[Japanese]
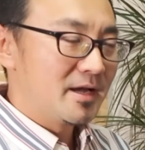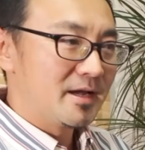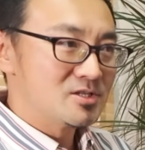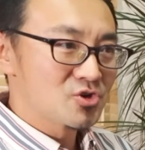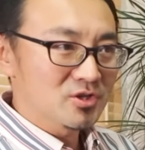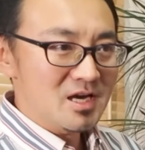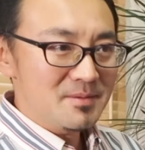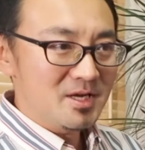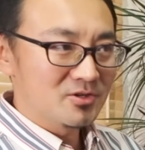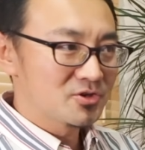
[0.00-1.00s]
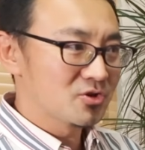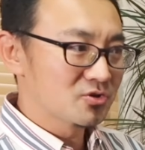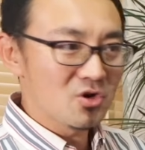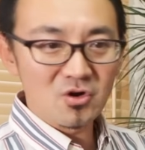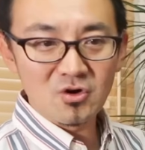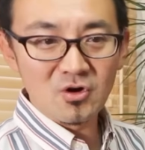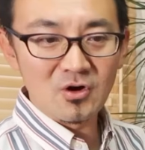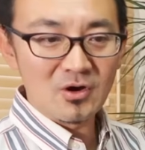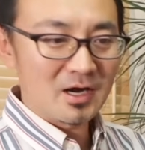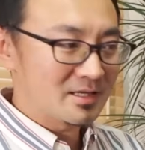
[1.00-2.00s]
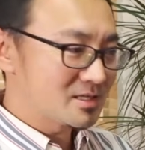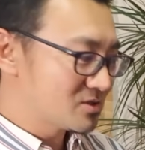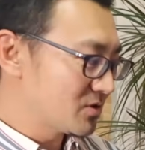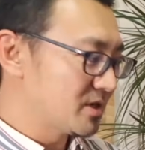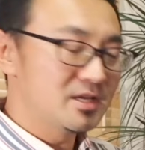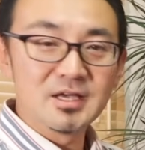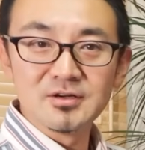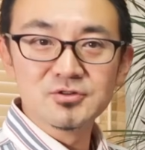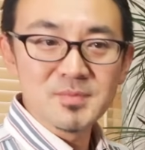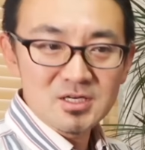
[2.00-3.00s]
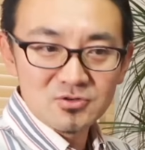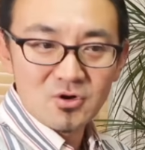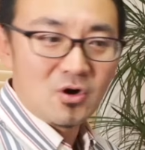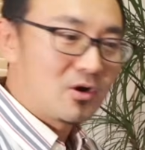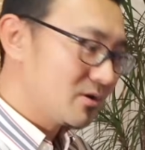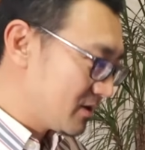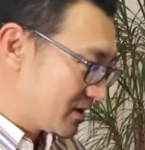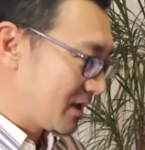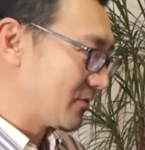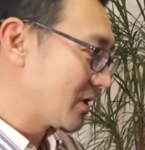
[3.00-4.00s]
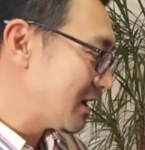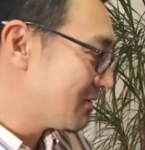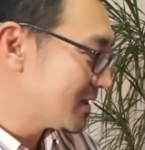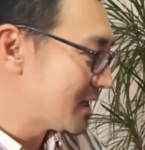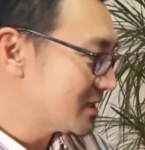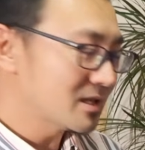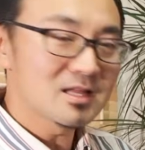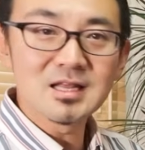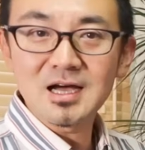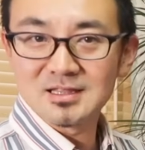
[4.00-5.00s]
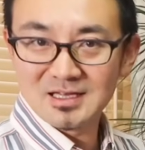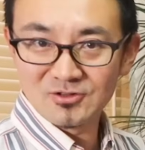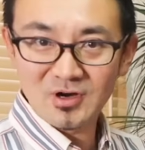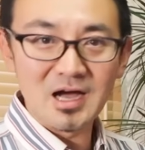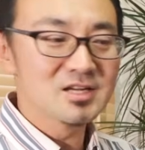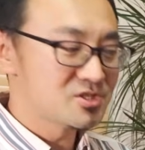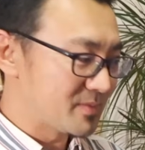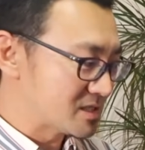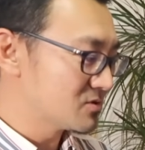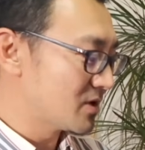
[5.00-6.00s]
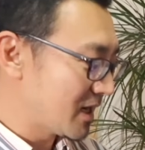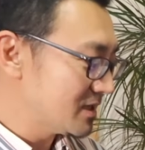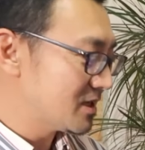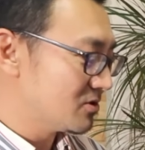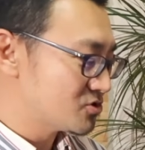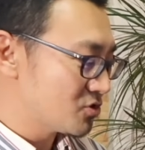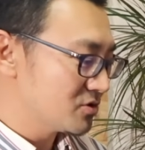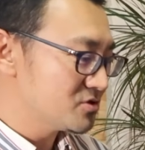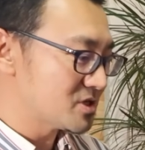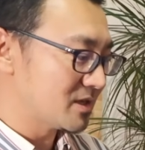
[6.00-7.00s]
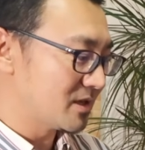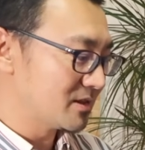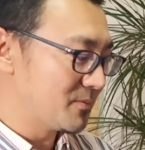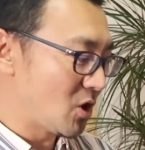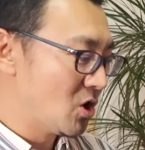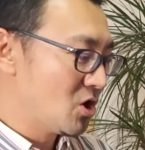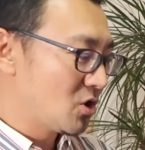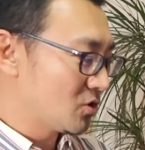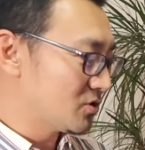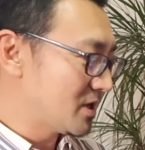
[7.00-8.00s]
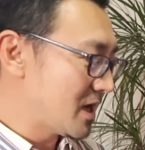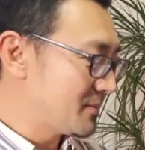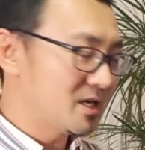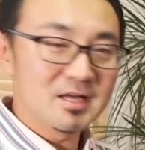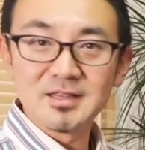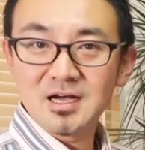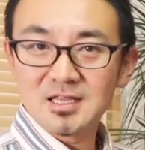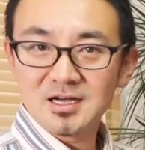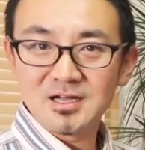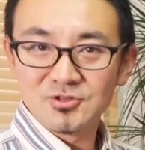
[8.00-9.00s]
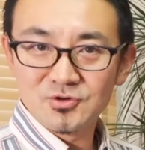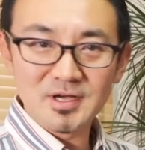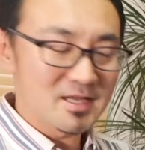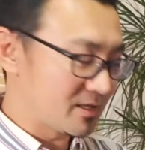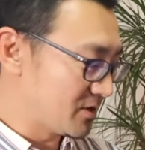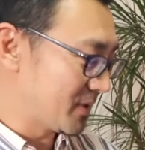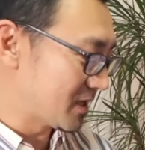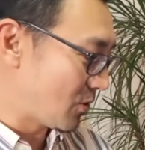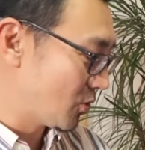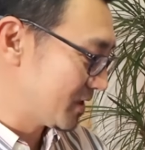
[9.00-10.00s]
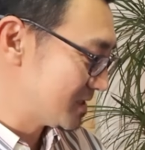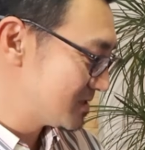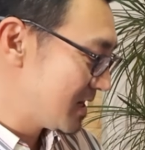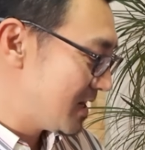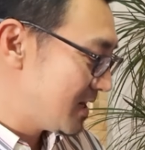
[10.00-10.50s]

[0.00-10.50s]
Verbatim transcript: えー、初対面の人とこう話す時にうまくこうあの会話が成り立たなかったりとかしますこれかなりの上級者になってもこの悩みがなかなか拭えないというパターン多いです